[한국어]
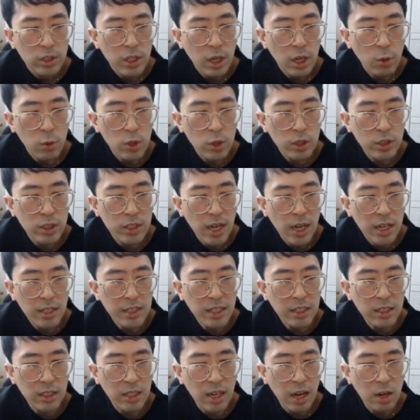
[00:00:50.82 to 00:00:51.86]
다 올려서
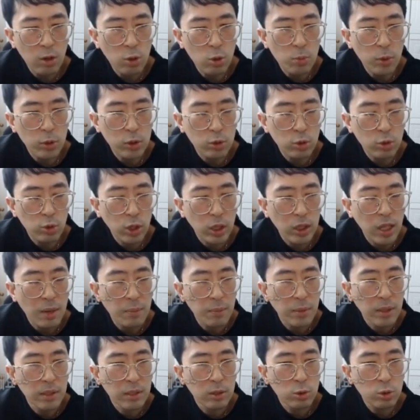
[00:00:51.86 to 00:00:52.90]
양사등이 난공포지 누겠다
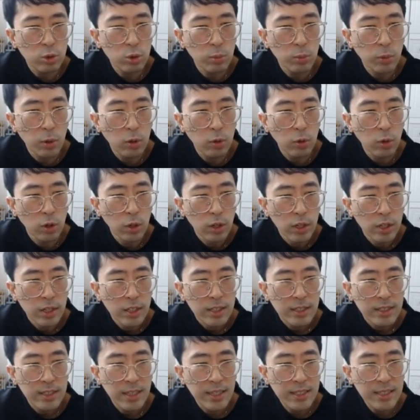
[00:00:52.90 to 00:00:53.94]
한번 응수로 보고
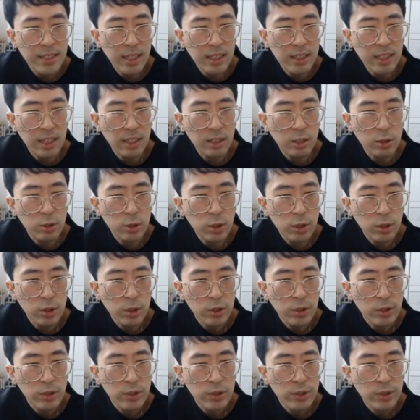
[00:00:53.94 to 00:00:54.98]
대체하겠다는 거죠.